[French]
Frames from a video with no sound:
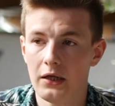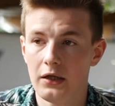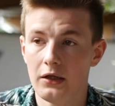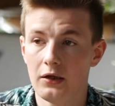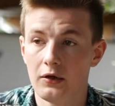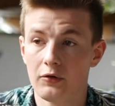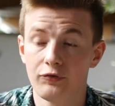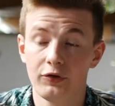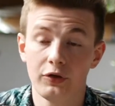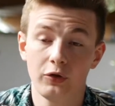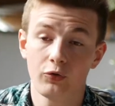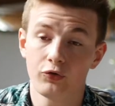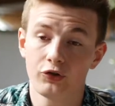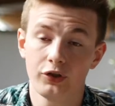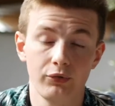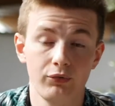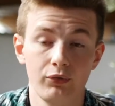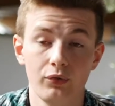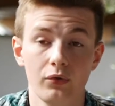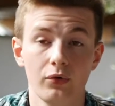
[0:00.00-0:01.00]
Et en fait, quand
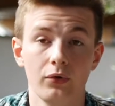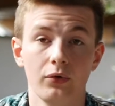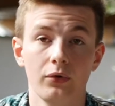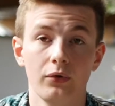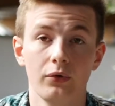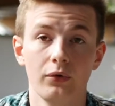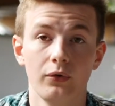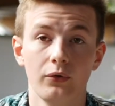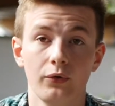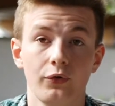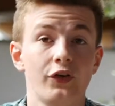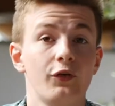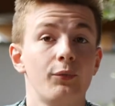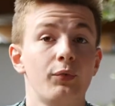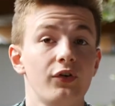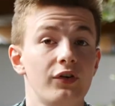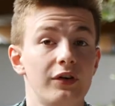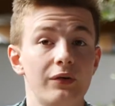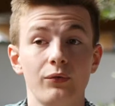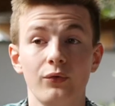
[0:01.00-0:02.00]
j'ai vu le,
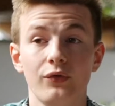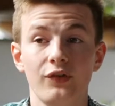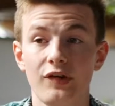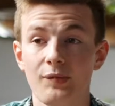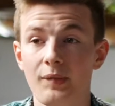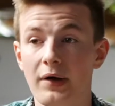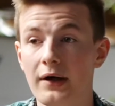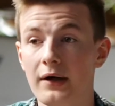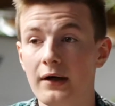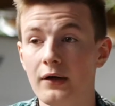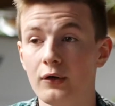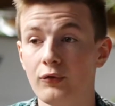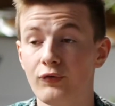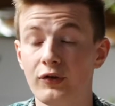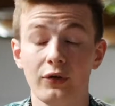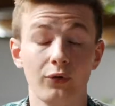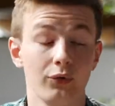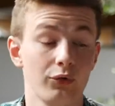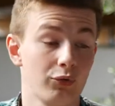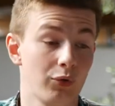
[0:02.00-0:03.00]
dispositif du DIMA, le
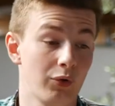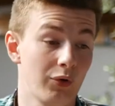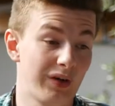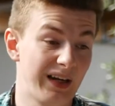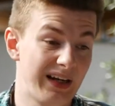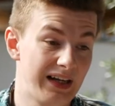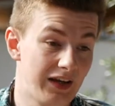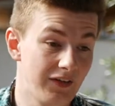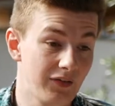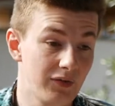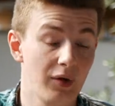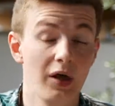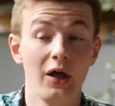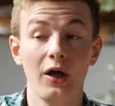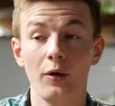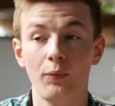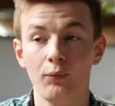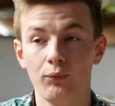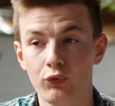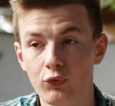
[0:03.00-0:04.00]
fait qu'on soit dans des classes
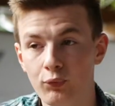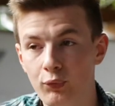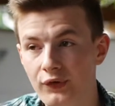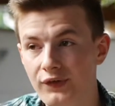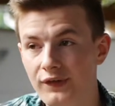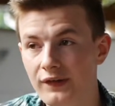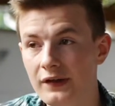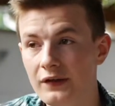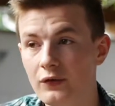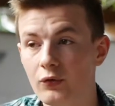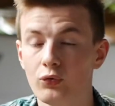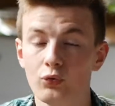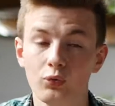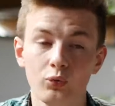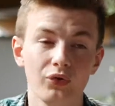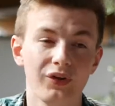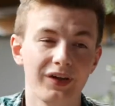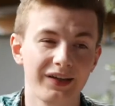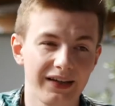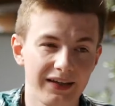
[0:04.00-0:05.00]
plus petites,
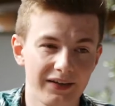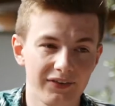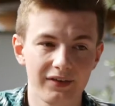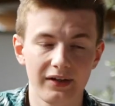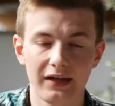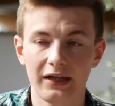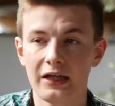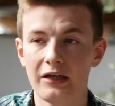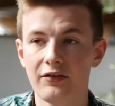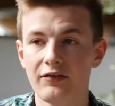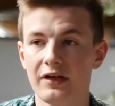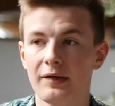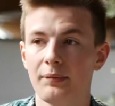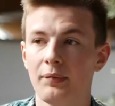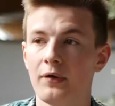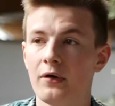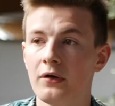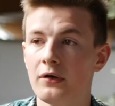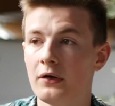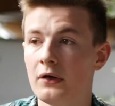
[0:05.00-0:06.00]
12 à 15 élèves à
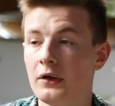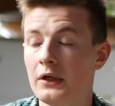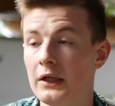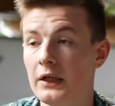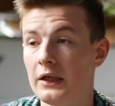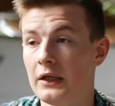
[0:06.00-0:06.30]
l'époque,